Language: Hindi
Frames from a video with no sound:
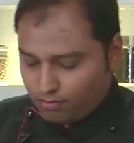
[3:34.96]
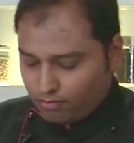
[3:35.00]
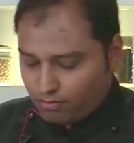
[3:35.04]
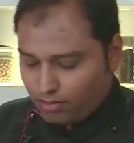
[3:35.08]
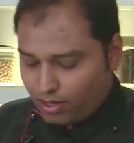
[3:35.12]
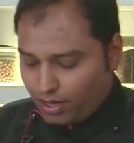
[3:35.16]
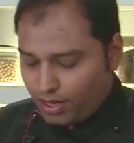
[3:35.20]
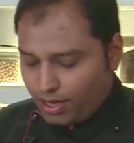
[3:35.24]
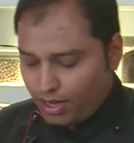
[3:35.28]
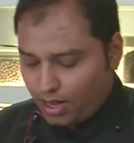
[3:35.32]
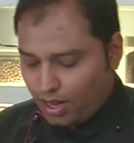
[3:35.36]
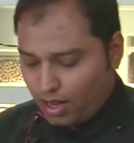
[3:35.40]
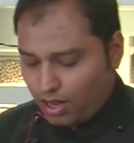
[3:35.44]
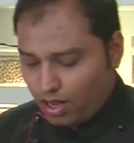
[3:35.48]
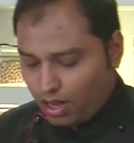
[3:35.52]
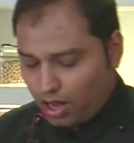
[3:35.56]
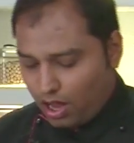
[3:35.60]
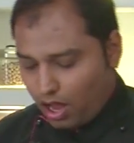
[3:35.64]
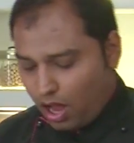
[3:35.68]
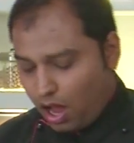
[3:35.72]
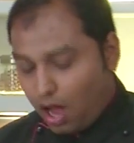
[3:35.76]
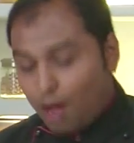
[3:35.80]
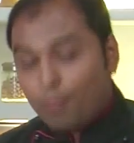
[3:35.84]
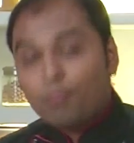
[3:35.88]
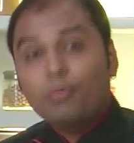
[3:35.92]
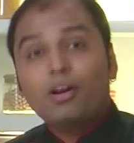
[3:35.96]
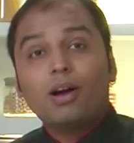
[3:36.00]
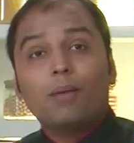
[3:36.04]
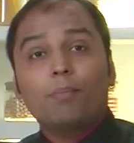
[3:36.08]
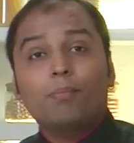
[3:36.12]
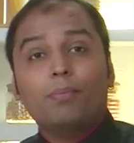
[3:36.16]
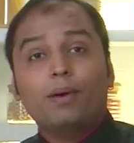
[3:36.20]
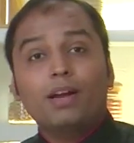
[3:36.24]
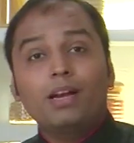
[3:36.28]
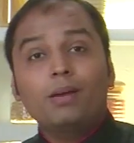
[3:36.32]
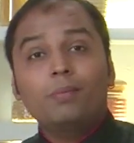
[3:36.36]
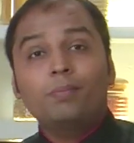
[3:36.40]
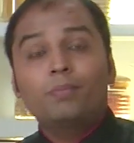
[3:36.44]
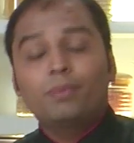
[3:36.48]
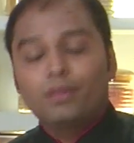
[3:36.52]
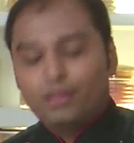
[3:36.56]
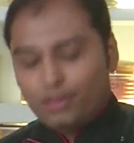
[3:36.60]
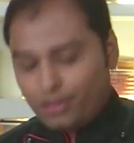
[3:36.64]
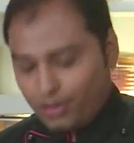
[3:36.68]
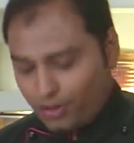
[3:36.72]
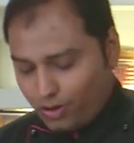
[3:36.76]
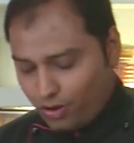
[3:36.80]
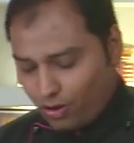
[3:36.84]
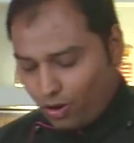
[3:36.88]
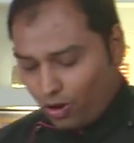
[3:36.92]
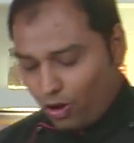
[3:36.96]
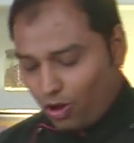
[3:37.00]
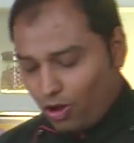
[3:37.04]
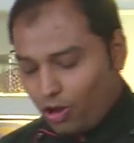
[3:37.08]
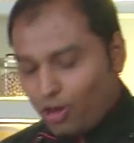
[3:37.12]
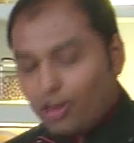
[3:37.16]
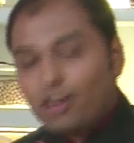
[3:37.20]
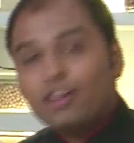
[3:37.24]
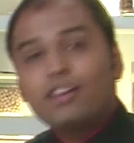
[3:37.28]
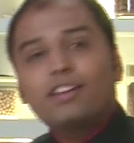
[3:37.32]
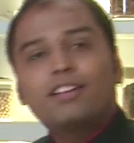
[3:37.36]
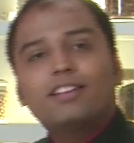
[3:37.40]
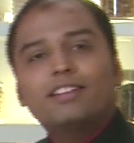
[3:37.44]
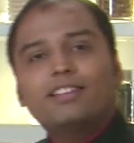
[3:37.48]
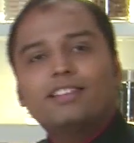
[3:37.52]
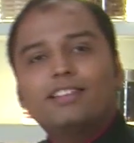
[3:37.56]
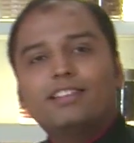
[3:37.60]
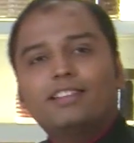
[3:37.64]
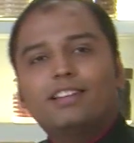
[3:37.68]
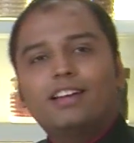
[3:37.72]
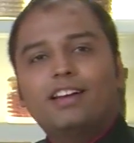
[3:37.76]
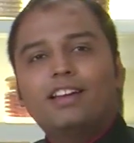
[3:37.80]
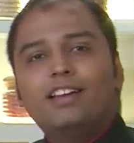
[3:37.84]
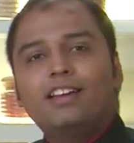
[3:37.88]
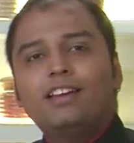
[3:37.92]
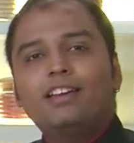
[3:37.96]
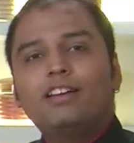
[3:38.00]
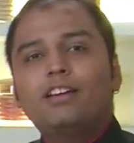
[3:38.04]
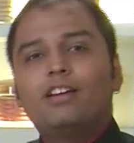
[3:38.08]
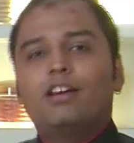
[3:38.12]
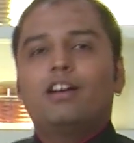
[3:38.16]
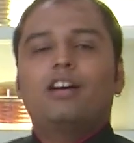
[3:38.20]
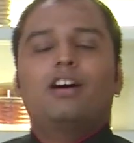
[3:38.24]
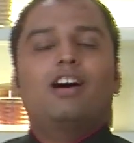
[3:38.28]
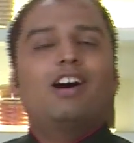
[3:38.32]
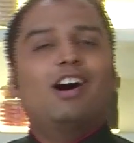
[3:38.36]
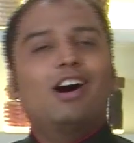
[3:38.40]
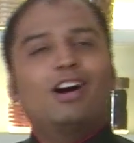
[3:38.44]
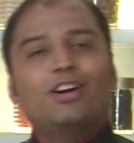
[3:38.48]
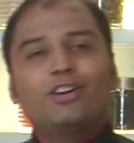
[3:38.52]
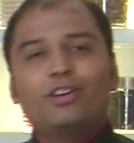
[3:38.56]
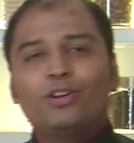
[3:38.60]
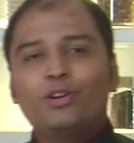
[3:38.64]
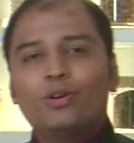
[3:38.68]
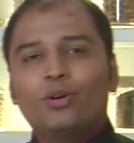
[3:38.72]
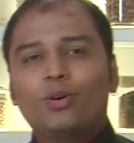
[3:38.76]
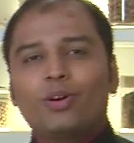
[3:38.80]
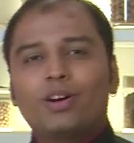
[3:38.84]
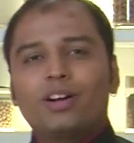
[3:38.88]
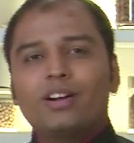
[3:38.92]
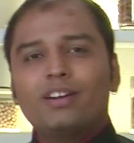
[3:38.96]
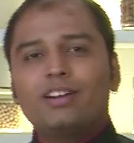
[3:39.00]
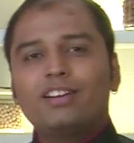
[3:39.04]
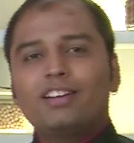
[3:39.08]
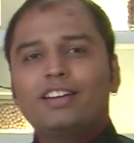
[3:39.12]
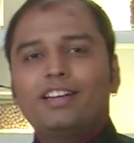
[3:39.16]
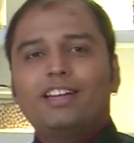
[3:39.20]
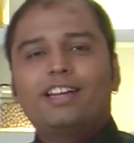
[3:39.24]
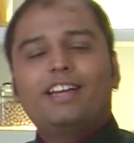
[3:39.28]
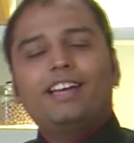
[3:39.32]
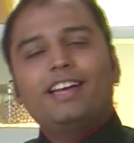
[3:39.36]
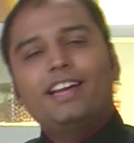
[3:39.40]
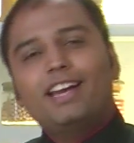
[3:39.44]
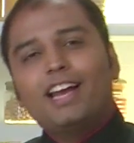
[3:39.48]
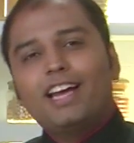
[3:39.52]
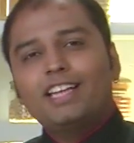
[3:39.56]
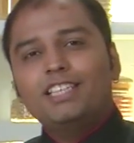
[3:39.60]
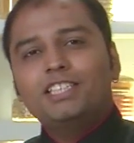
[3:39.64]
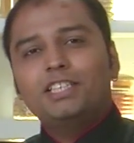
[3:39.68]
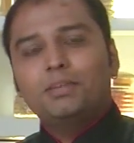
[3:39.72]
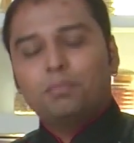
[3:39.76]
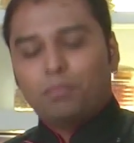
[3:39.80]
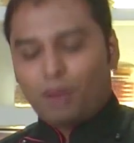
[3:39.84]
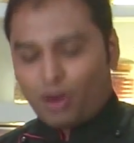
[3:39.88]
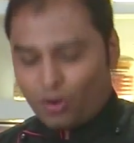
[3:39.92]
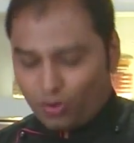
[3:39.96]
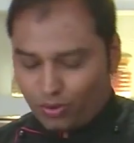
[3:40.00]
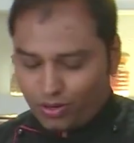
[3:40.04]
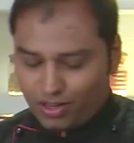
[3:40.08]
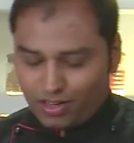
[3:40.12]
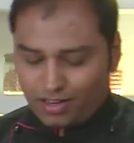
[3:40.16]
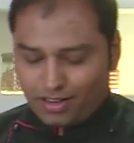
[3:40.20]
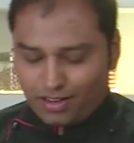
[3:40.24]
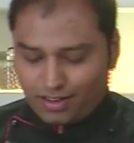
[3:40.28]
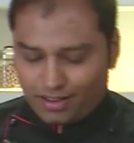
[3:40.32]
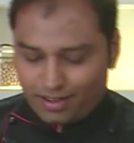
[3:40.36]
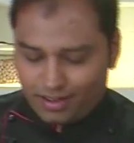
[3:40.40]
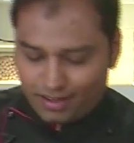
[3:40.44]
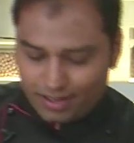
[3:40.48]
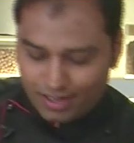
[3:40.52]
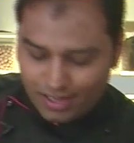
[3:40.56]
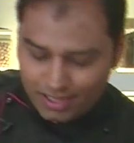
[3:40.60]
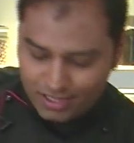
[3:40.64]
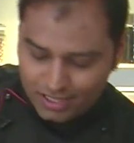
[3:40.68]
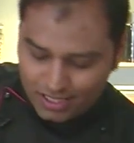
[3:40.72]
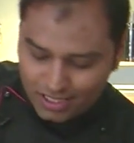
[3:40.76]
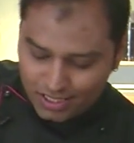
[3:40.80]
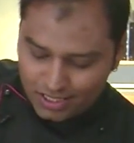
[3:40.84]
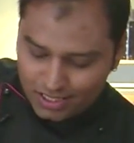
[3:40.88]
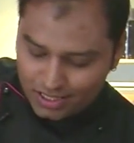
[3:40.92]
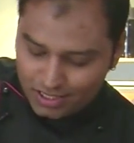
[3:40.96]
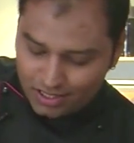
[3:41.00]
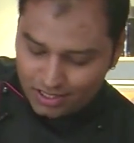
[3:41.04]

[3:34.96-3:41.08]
बढ़िया आम का पल्प और दही हंग योगर्ट इलायची पाउडर नट्स